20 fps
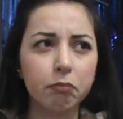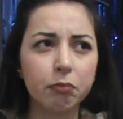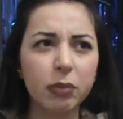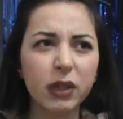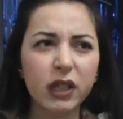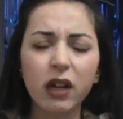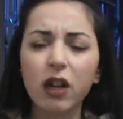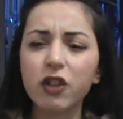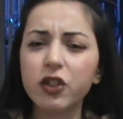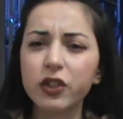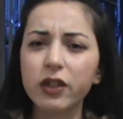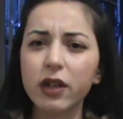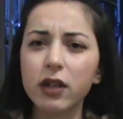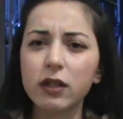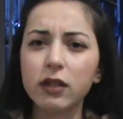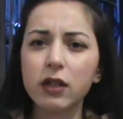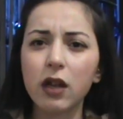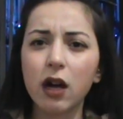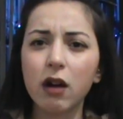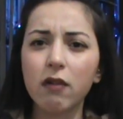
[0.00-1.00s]
Birkaç
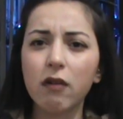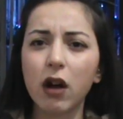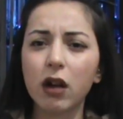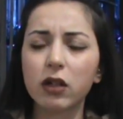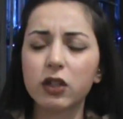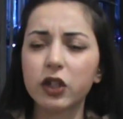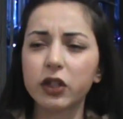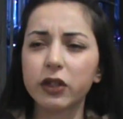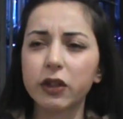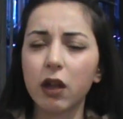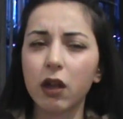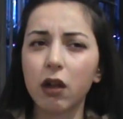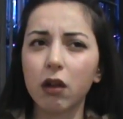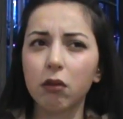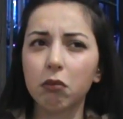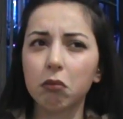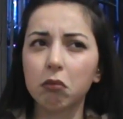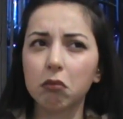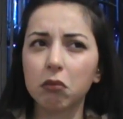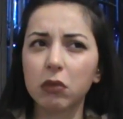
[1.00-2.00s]
tane daha var
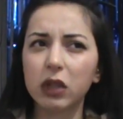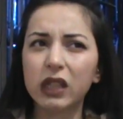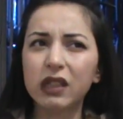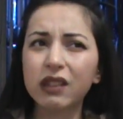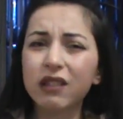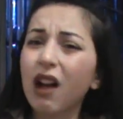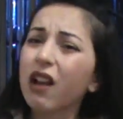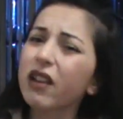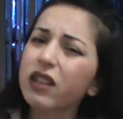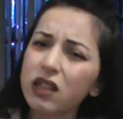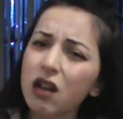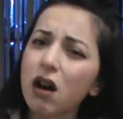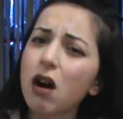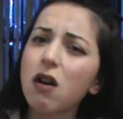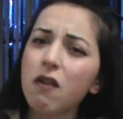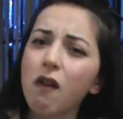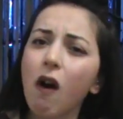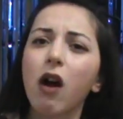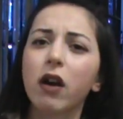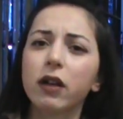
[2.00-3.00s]
işte yılan
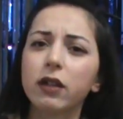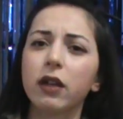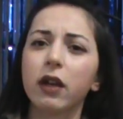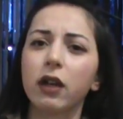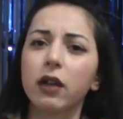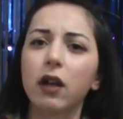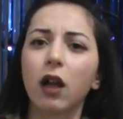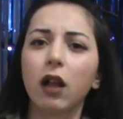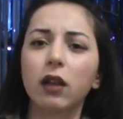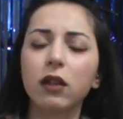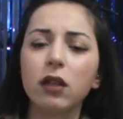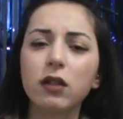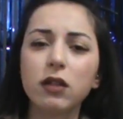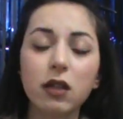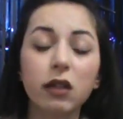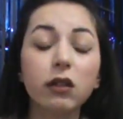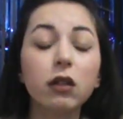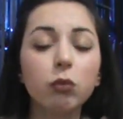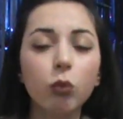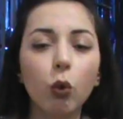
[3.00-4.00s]
yağı vardı herhalde.
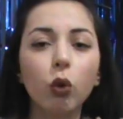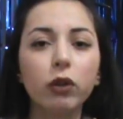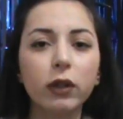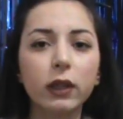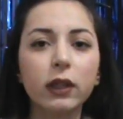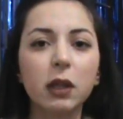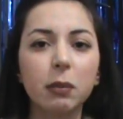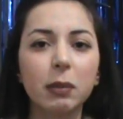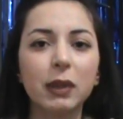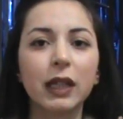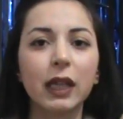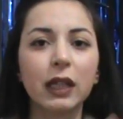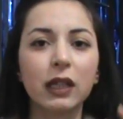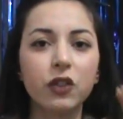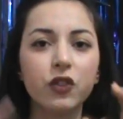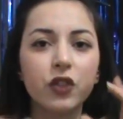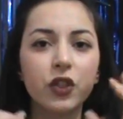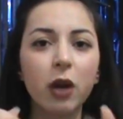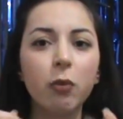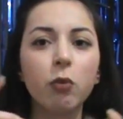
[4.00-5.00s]
Sanırım onları da bir
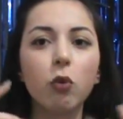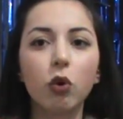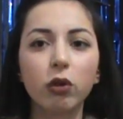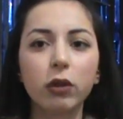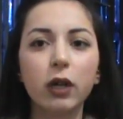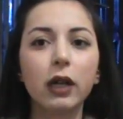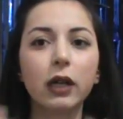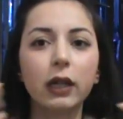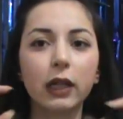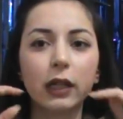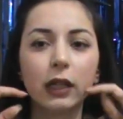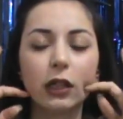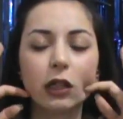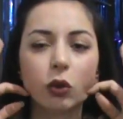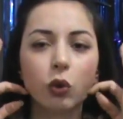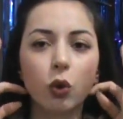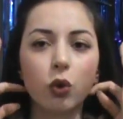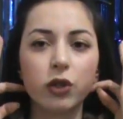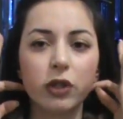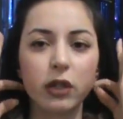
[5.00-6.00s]
deneyeceğim. Onlarla ilgili
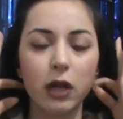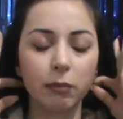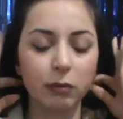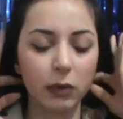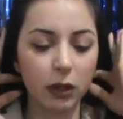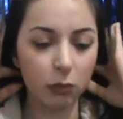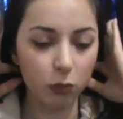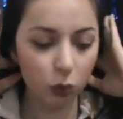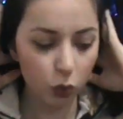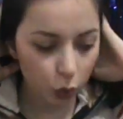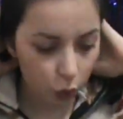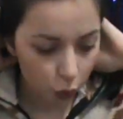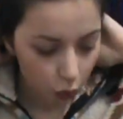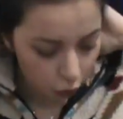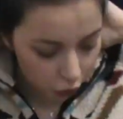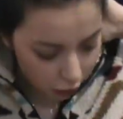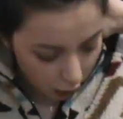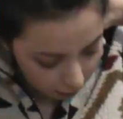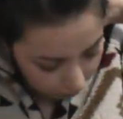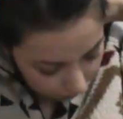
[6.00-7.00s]
gözlemlerimi sunacağım.